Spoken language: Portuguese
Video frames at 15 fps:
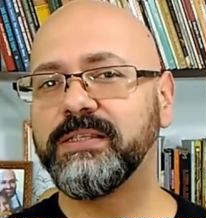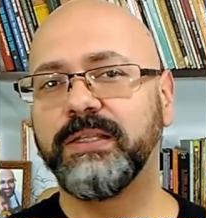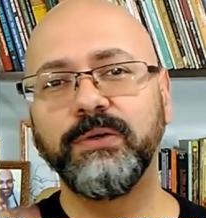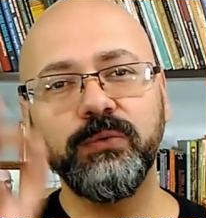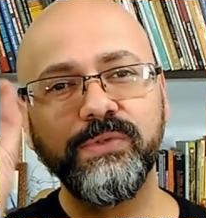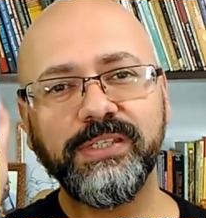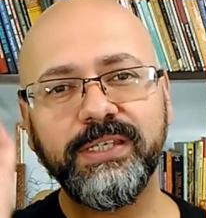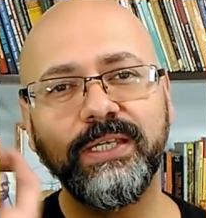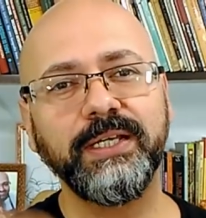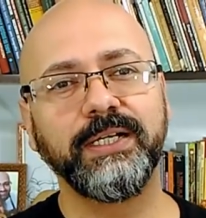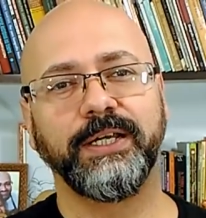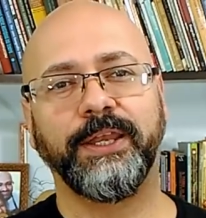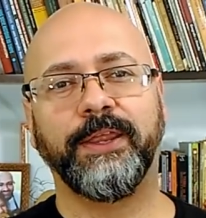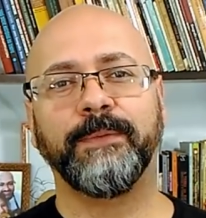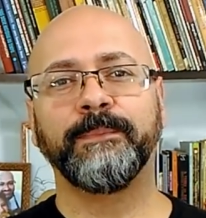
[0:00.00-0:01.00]
não se
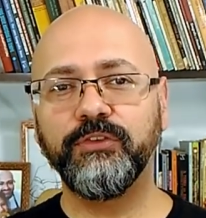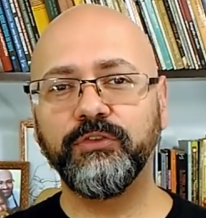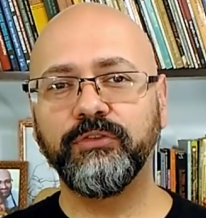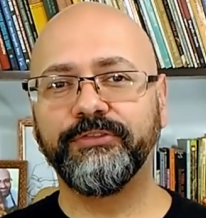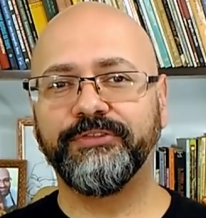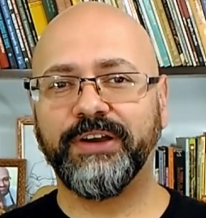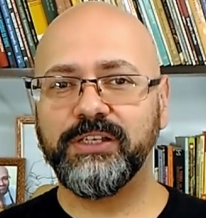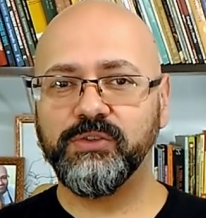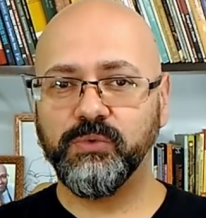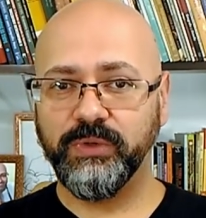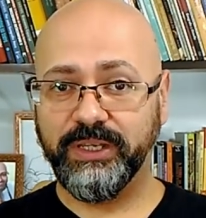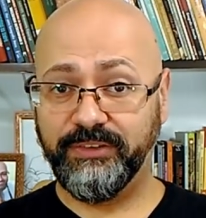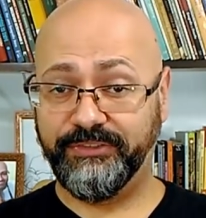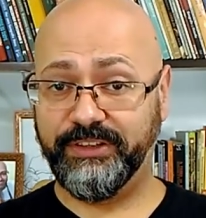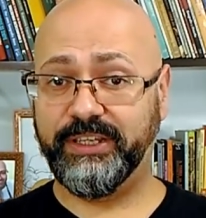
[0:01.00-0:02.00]
engane. Isso faz com
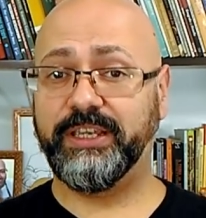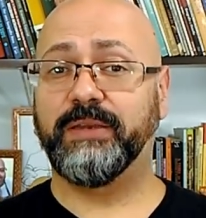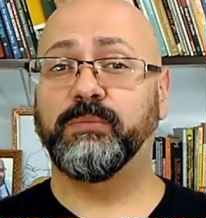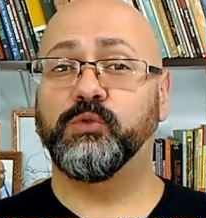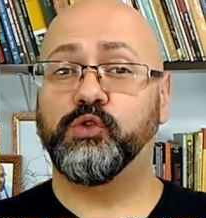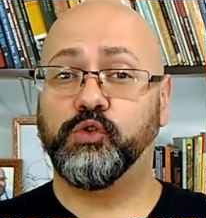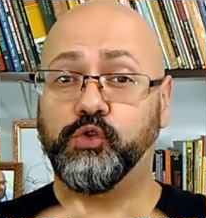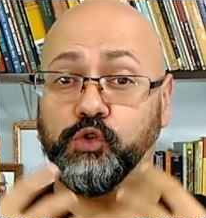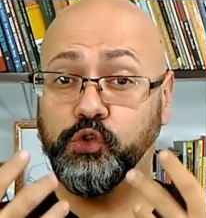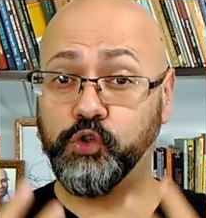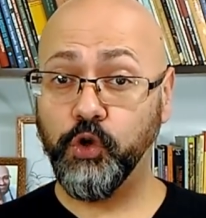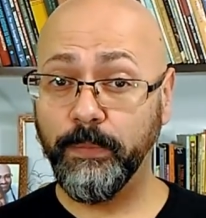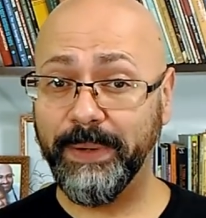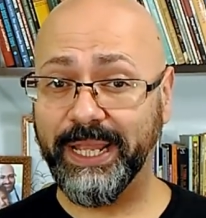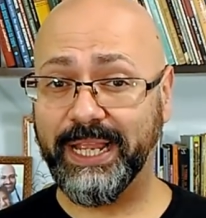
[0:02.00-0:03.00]
que fiquemos
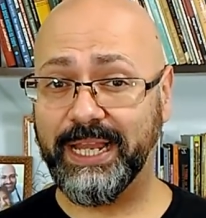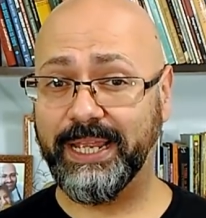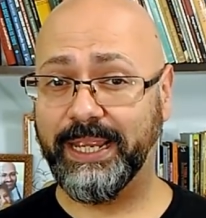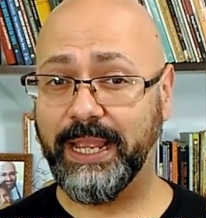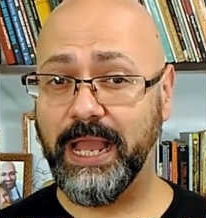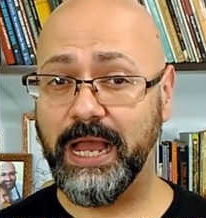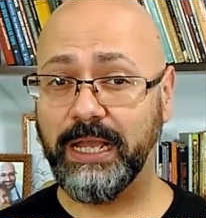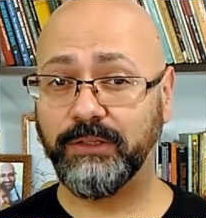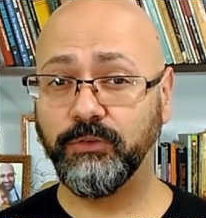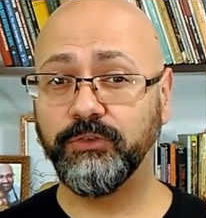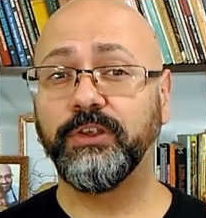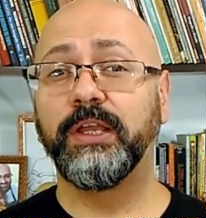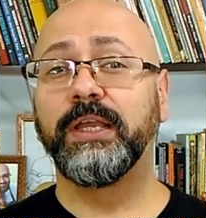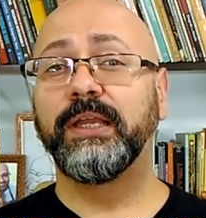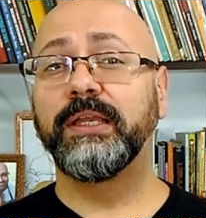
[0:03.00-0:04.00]

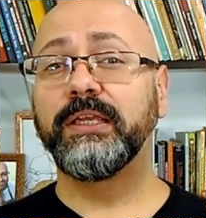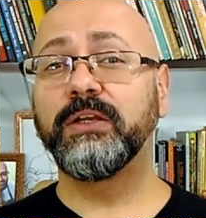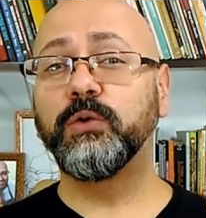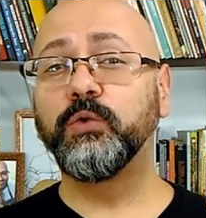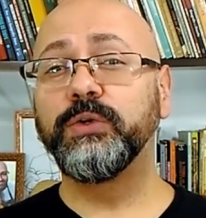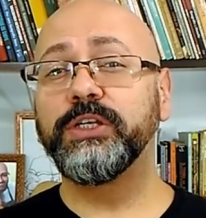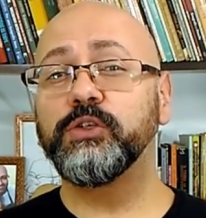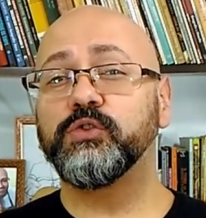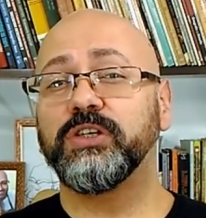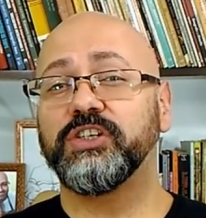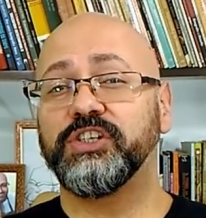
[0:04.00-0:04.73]
sobrecarregados e com isso